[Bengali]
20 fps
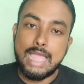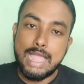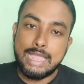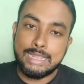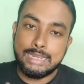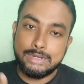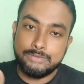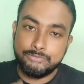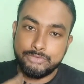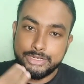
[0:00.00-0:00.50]

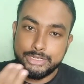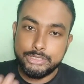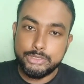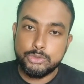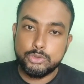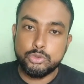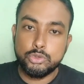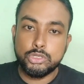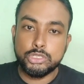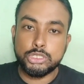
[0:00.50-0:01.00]
আগের
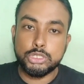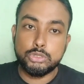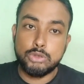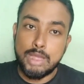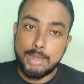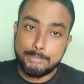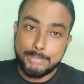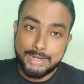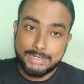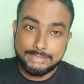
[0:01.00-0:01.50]
ভিডিওগুলোতেও
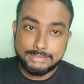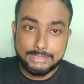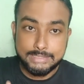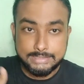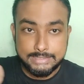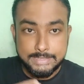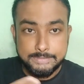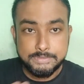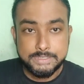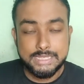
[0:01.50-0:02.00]
আমার যে
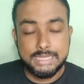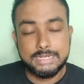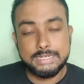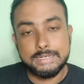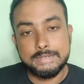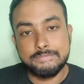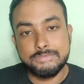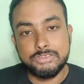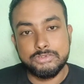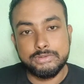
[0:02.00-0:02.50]
টিপস অ্যান্ড
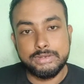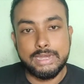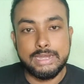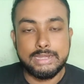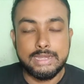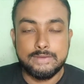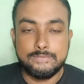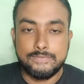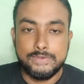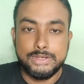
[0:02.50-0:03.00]
টিপস
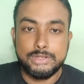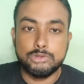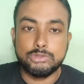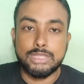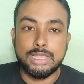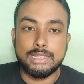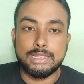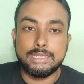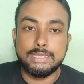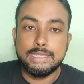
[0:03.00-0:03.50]
রিলেটেড ভিডিও
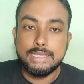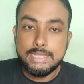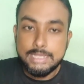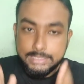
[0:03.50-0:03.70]
থাকে